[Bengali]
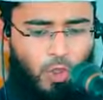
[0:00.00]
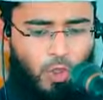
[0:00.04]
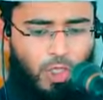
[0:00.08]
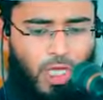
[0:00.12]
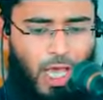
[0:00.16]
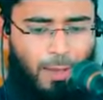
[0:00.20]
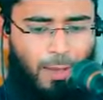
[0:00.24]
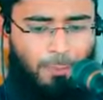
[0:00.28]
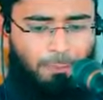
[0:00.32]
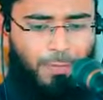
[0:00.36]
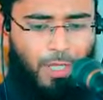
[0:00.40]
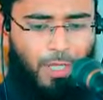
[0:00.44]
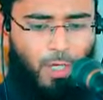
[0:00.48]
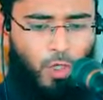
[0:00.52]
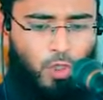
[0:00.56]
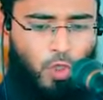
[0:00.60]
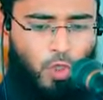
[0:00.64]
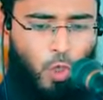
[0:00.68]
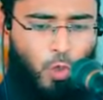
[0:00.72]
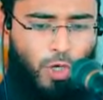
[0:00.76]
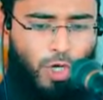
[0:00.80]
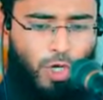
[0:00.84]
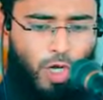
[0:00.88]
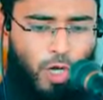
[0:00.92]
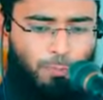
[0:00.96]
যদি আপনার
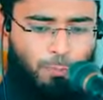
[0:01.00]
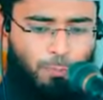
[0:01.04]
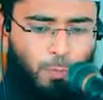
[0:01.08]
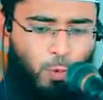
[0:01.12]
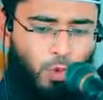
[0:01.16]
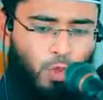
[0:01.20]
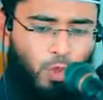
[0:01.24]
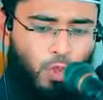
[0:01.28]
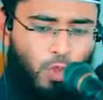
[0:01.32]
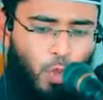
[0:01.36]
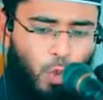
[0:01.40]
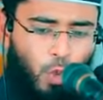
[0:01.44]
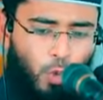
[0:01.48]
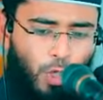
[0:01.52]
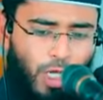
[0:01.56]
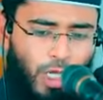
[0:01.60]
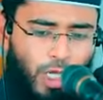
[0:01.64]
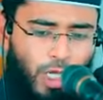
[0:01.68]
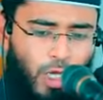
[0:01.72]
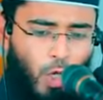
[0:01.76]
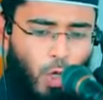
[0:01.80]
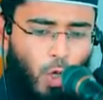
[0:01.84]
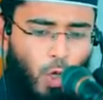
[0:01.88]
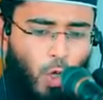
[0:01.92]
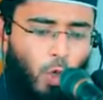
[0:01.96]
শরীরে পুশ করে
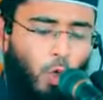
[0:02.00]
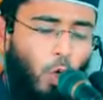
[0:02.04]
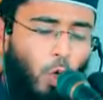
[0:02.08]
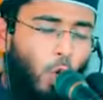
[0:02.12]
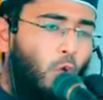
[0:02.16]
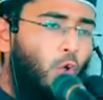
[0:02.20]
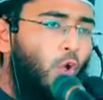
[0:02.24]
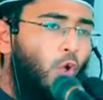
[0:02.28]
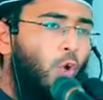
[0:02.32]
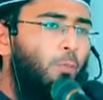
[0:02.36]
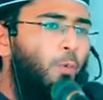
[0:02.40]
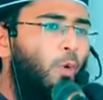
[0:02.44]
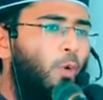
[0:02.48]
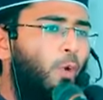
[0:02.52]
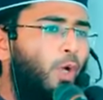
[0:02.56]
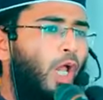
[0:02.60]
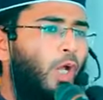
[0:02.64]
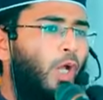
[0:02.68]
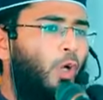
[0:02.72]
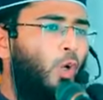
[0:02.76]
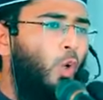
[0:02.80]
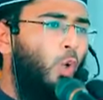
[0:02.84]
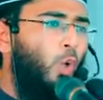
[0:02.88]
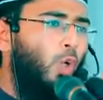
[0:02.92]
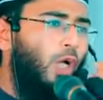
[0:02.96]
কোনো প্রকার
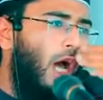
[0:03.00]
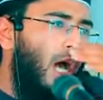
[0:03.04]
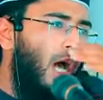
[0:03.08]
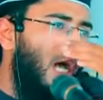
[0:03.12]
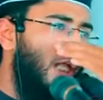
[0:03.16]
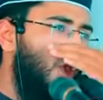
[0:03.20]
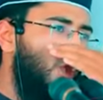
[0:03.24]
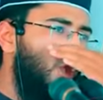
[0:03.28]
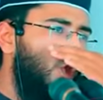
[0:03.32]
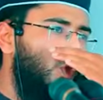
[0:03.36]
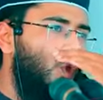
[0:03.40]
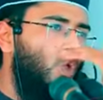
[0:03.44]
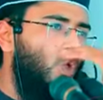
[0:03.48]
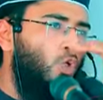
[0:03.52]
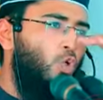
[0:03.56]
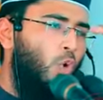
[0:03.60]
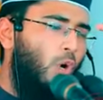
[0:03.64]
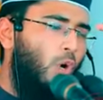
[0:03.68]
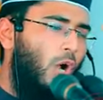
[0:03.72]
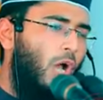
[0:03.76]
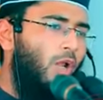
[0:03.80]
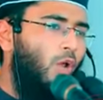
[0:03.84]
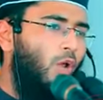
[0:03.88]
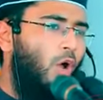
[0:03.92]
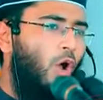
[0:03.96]
কোনো খাদ্য
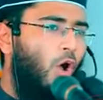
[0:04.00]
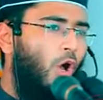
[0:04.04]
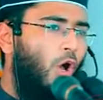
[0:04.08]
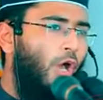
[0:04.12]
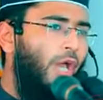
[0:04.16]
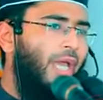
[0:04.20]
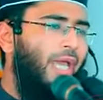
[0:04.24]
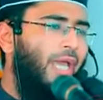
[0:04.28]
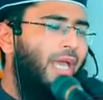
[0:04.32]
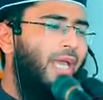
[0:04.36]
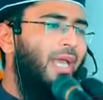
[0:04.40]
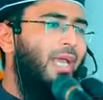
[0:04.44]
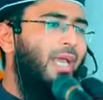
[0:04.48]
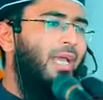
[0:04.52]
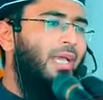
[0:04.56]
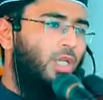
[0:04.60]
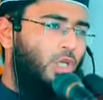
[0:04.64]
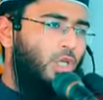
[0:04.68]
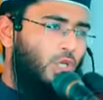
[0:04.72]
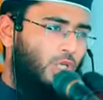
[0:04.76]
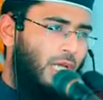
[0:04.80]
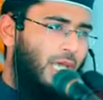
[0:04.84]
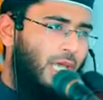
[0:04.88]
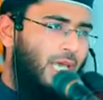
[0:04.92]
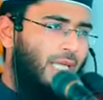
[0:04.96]
ঢুকানো হয়
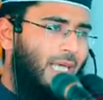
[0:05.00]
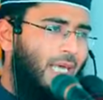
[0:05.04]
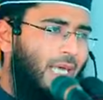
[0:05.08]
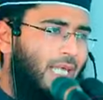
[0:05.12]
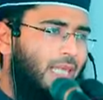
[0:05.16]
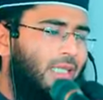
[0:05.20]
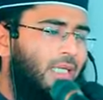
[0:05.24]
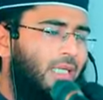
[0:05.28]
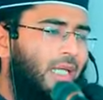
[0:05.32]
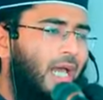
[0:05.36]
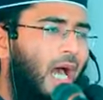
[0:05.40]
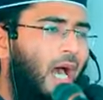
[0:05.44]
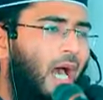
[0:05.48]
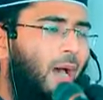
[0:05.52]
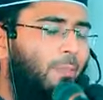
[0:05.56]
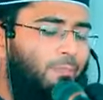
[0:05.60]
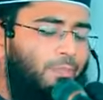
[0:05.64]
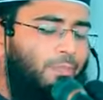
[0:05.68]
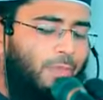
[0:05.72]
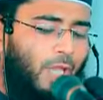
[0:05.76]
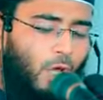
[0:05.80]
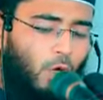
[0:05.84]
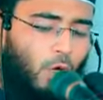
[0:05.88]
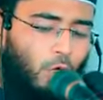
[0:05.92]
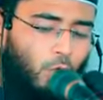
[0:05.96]
সেই ক্ষেত্রে
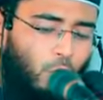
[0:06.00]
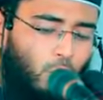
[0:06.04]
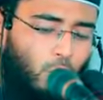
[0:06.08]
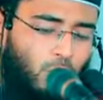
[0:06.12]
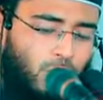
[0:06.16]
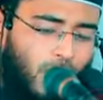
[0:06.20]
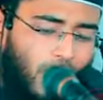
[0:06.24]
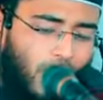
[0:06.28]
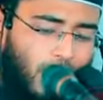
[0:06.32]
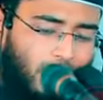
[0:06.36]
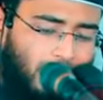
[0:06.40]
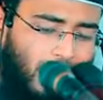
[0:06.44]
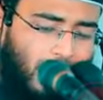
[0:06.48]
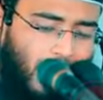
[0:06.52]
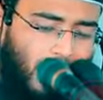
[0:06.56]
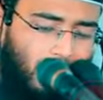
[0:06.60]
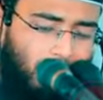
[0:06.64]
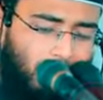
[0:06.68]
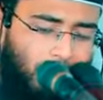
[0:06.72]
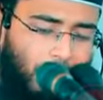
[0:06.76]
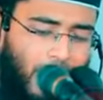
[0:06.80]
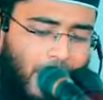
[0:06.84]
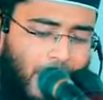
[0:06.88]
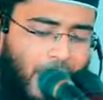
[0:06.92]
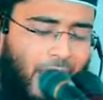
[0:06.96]
আপনার রোজা
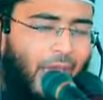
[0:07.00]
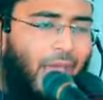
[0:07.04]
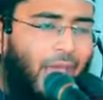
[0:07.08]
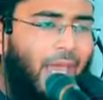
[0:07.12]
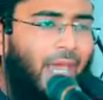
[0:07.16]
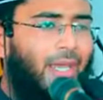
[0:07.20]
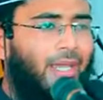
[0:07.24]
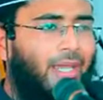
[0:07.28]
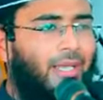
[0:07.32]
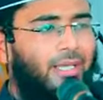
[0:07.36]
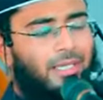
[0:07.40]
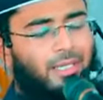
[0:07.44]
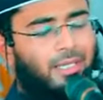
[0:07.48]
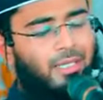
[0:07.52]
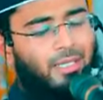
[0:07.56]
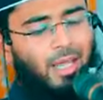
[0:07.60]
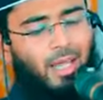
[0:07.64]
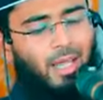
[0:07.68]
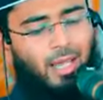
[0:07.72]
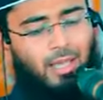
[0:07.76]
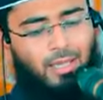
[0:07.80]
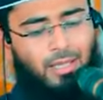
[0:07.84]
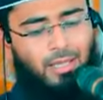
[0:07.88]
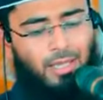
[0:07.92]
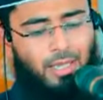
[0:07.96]
থাকবে
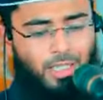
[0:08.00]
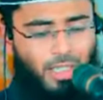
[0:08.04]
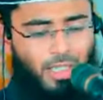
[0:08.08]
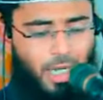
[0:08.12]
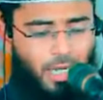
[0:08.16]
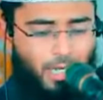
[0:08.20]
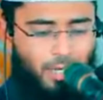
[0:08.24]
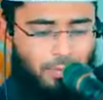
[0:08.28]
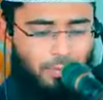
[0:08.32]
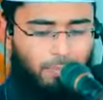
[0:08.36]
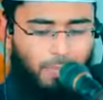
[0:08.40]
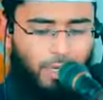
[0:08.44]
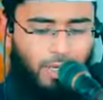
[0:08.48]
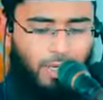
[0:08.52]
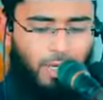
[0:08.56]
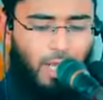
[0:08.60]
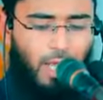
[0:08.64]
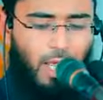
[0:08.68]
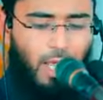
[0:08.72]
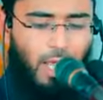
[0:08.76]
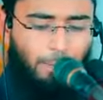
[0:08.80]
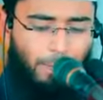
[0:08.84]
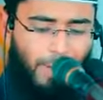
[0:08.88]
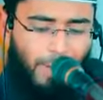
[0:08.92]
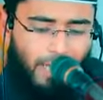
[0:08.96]
চার নাম্বার
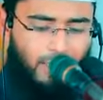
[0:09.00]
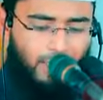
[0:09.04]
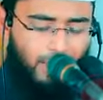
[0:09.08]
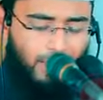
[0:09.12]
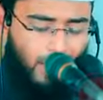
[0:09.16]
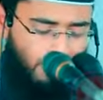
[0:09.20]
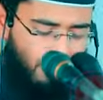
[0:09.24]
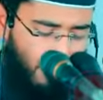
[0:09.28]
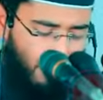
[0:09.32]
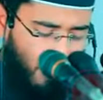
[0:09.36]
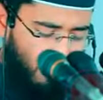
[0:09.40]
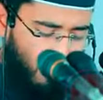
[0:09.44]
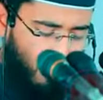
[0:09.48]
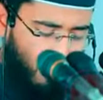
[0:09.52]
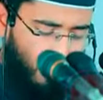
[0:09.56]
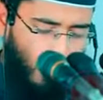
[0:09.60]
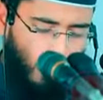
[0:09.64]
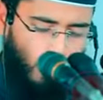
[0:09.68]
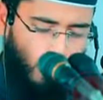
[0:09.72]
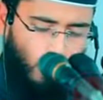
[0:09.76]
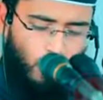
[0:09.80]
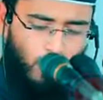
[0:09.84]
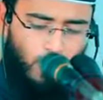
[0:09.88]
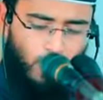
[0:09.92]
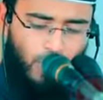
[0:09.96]
পাঁচ নাম্বার
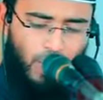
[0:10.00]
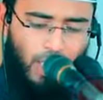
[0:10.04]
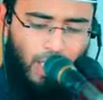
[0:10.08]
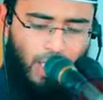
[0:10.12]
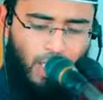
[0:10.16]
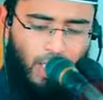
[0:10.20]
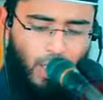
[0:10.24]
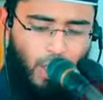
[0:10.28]
বিষয় হচ্ছে